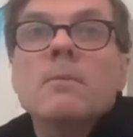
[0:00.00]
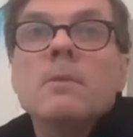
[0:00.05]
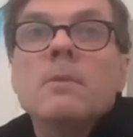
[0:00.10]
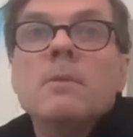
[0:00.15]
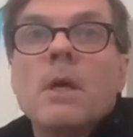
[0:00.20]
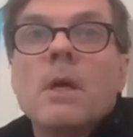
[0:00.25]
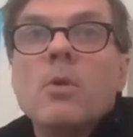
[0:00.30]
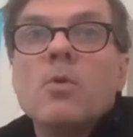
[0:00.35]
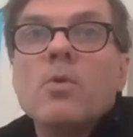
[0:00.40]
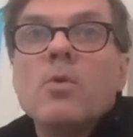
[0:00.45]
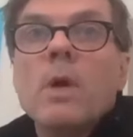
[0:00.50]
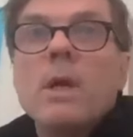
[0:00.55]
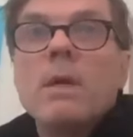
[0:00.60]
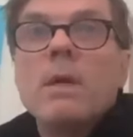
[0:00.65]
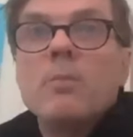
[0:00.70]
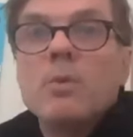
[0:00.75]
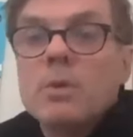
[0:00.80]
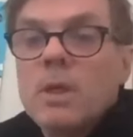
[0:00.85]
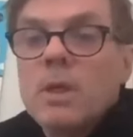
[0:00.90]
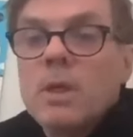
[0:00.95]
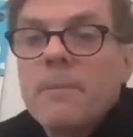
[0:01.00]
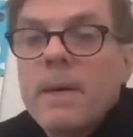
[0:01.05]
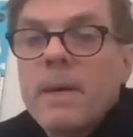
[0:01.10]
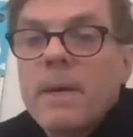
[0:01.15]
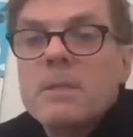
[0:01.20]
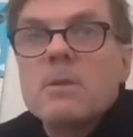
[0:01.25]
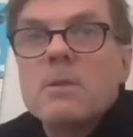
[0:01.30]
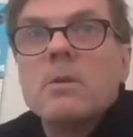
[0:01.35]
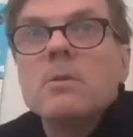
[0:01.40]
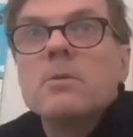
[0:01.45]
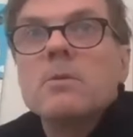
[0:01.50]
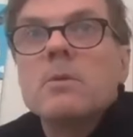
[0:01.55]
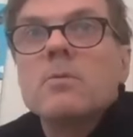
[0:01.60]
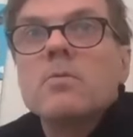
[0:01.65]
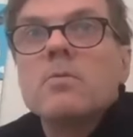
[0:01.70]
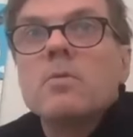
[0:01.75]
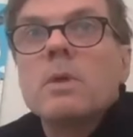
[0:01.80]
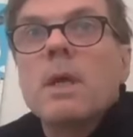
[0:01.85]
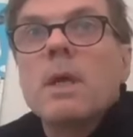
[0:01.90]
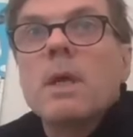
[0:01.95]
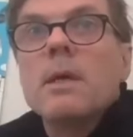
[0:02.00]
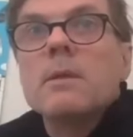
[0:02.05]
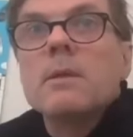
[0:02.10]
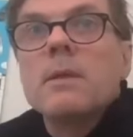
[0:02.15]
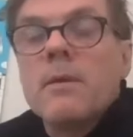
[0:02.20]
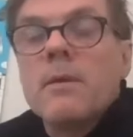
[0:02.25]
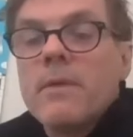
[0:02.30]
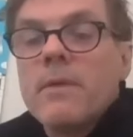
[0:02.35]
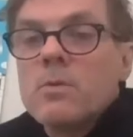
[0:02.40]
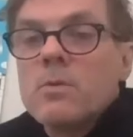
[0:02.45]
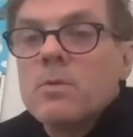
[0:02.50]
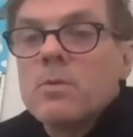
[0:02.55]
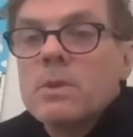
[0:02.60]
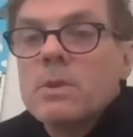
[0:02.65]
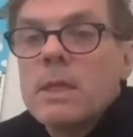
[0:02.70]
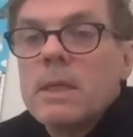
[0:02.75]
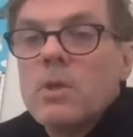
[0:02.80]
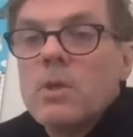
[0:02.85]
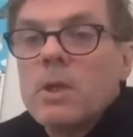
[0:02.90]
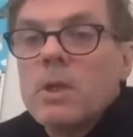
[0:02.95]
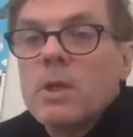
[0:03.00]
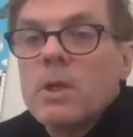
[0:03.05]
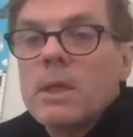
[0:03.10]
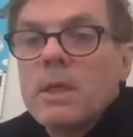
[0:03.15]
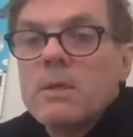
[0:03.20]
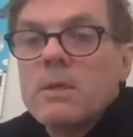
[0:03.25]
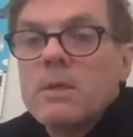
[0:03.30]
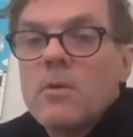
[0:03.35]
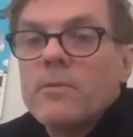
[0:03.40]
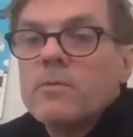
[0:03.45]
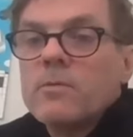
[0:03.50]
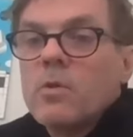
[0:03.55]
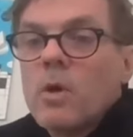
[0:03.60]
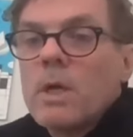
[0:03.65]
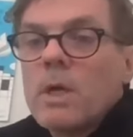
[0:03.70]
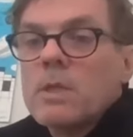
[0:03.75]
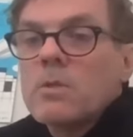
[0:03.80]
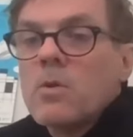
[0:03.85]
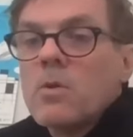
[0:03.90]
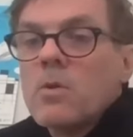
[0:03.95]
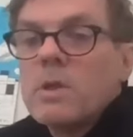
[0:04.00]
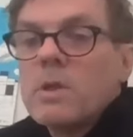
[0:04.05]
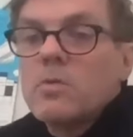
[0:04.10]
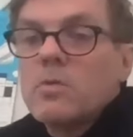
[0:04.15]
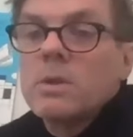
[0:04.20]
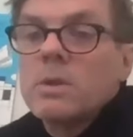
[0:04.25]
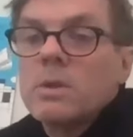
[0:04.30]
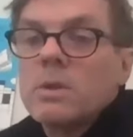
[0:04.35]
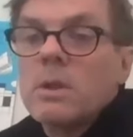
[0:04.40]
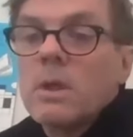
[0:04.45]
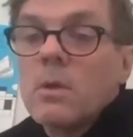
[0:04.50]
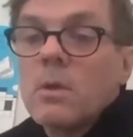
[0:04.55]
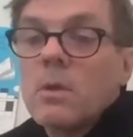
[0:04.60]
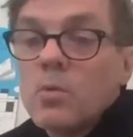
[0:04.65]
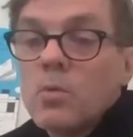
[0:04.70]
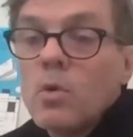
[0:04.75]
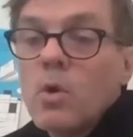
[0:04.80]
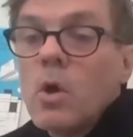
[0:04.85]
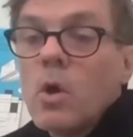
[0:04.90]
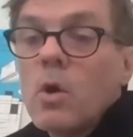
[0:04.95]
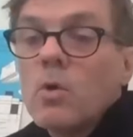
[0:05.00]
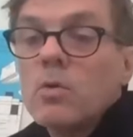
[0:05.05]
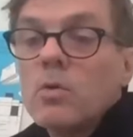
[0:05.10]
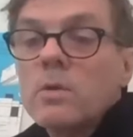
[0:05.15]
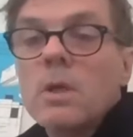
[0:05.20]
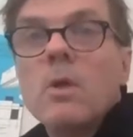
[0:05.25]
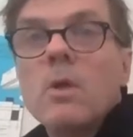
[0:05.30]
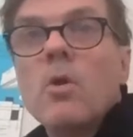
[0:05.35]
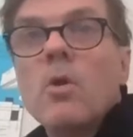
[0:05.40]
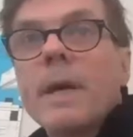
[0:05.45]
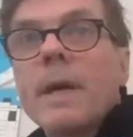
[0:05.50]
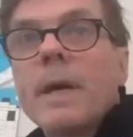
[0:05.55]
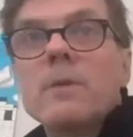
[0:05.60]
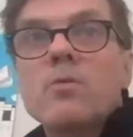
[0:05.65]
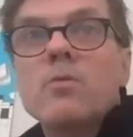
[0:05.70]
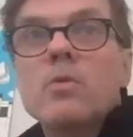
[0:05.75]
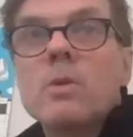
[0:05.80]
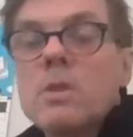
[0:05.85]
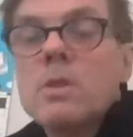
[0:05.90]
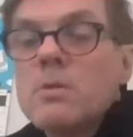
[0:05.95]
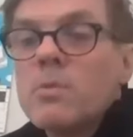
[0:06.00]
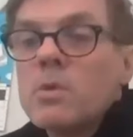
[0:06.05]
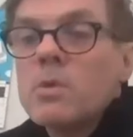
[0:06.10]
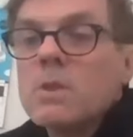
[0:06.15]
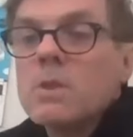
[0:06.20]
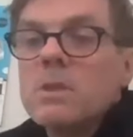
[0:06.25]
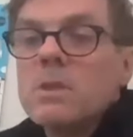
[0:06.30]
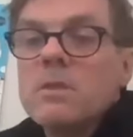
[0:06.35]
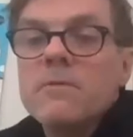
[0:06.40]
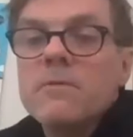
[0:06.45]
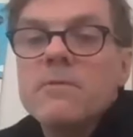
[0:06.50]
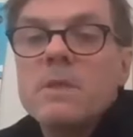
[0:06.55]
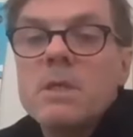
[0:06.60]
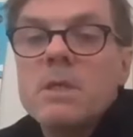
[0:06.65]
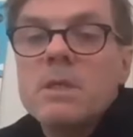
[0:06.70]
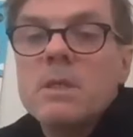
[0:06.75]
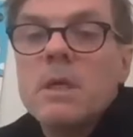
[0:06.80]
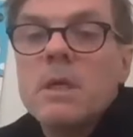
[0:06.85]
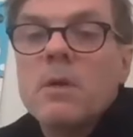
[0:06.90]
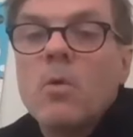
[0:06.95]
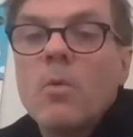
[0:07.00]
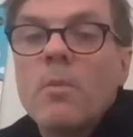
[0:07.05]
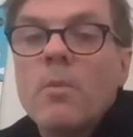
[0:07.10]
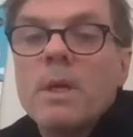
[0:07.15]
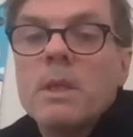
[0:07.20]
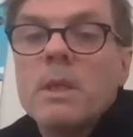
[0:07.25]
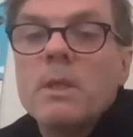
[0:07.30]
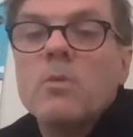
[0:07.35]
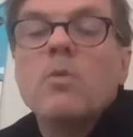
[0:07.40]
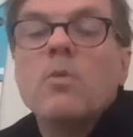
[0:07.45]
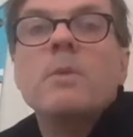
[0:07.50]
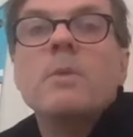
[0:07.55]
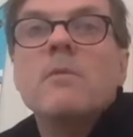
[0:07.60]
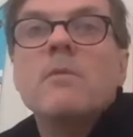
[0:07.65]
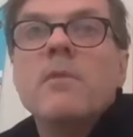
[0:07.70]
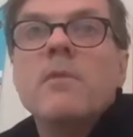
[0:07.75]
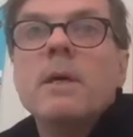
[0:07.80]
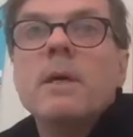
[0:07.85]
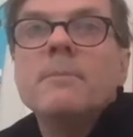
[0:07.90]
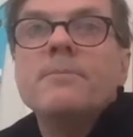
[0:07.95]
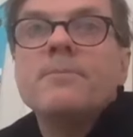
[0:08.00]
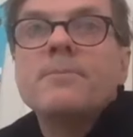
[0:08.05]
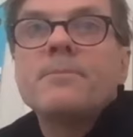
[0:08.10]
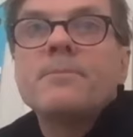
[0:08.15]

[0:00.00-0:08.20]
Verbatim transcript: Salut, elle est peut-être présente, en tout cas à travers son directeur Christophe Thoraison, Ils ont été de leur côté lauréats du dispositif Daisy et compagnie 2020,